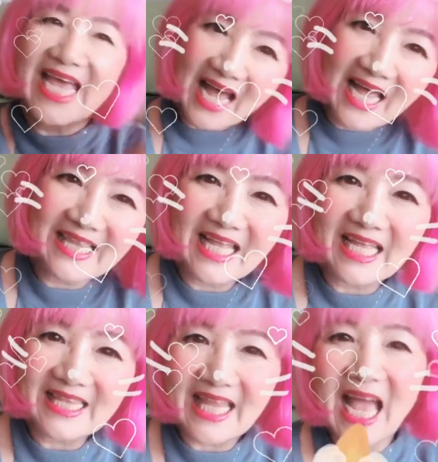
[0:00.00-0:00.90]
あな
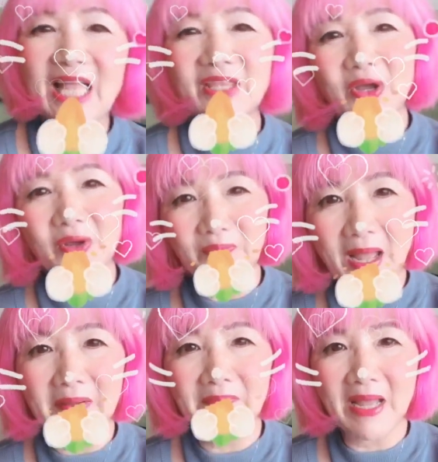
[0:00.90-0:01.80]
たの
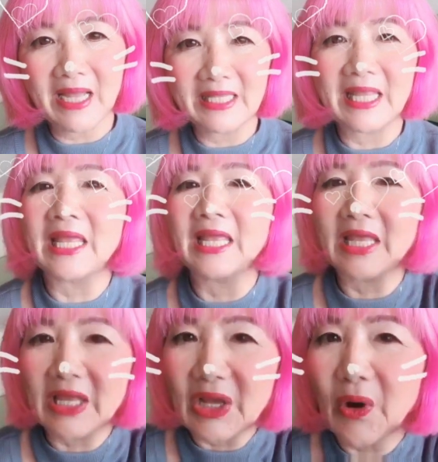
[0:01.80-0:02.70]
まま
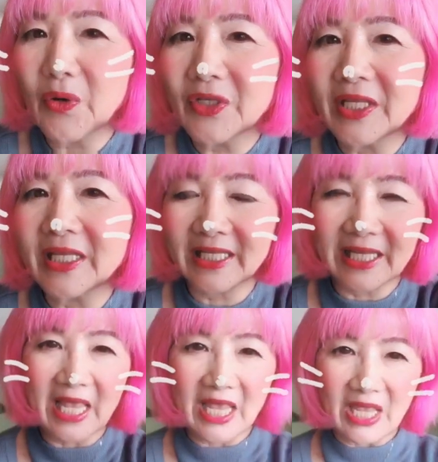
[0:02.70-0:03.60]
でオッ
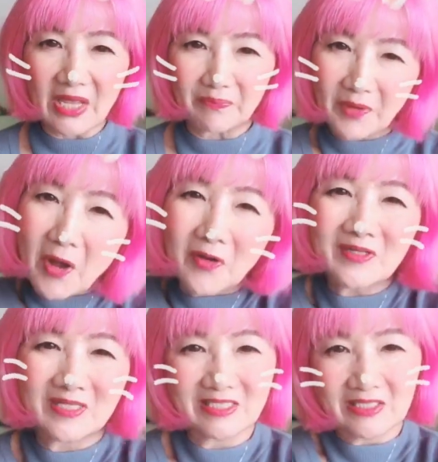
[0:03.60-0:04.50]
ケーぴょん
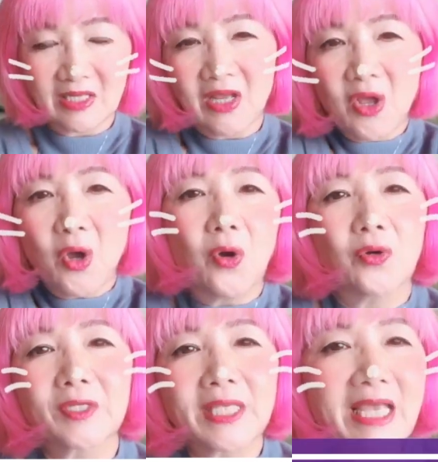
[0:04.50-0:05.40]

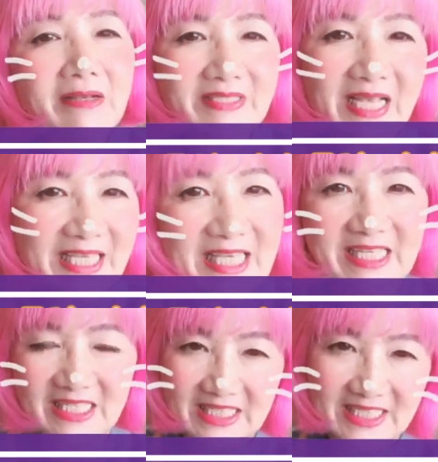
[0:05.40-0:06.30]
オッケーうさぎ
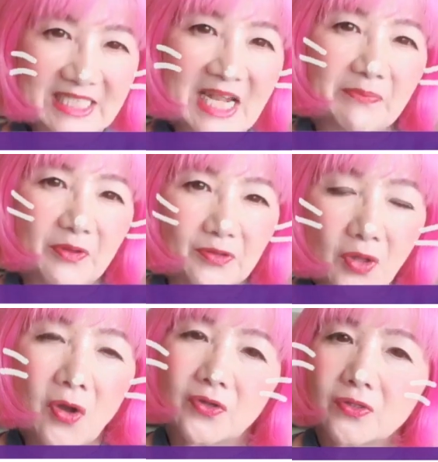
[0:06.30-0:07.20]
シーラぴょんの
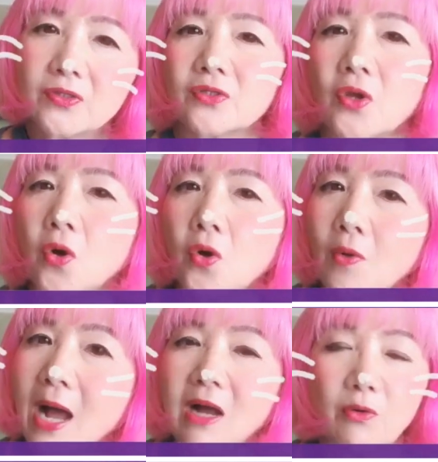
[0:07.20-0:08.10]
今日
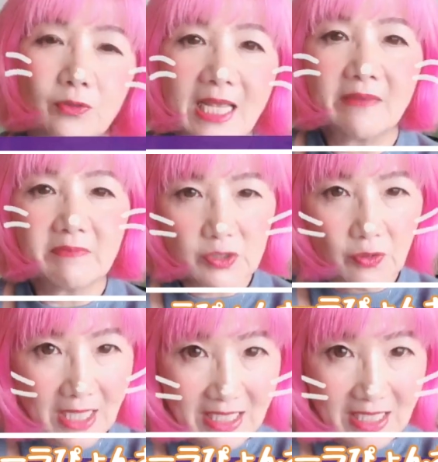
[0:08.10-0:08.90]
はお悩み相談